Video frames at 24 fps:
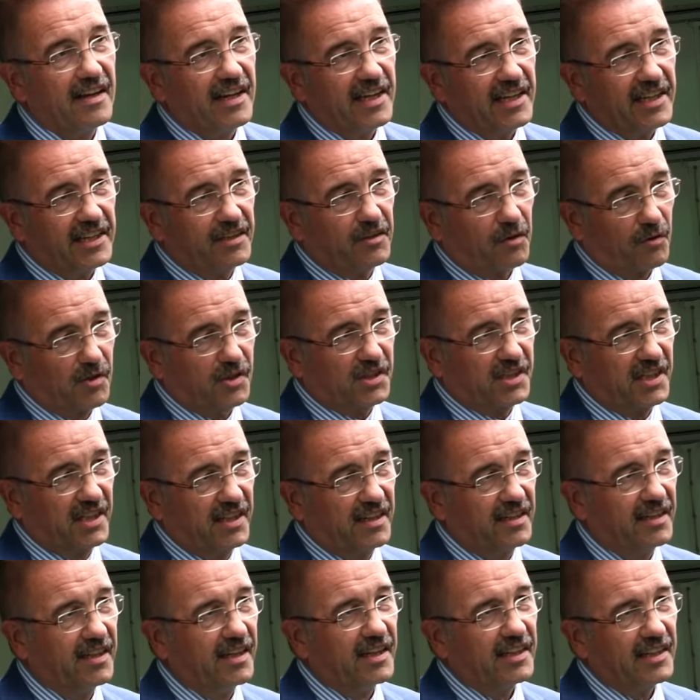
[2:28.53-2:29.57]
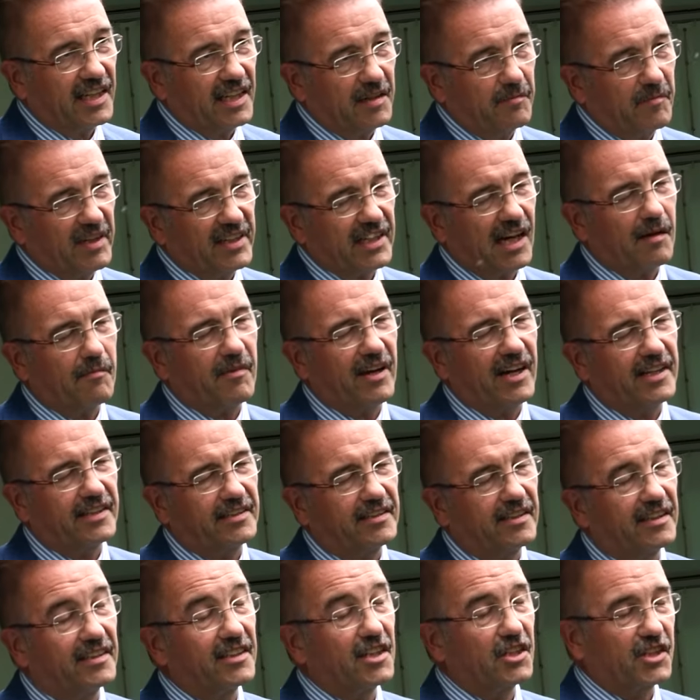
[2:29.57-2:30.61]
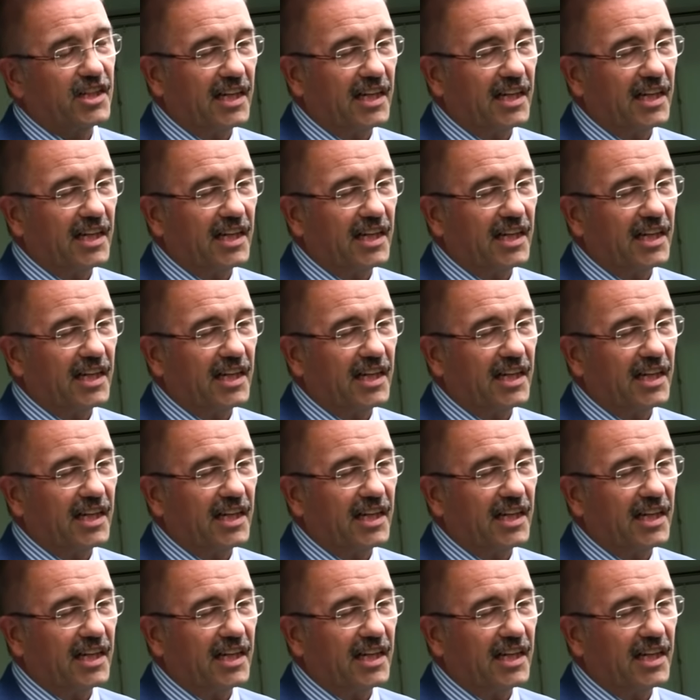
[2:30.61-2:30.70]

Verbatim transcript: Ich grüße die Mitarbeitenden des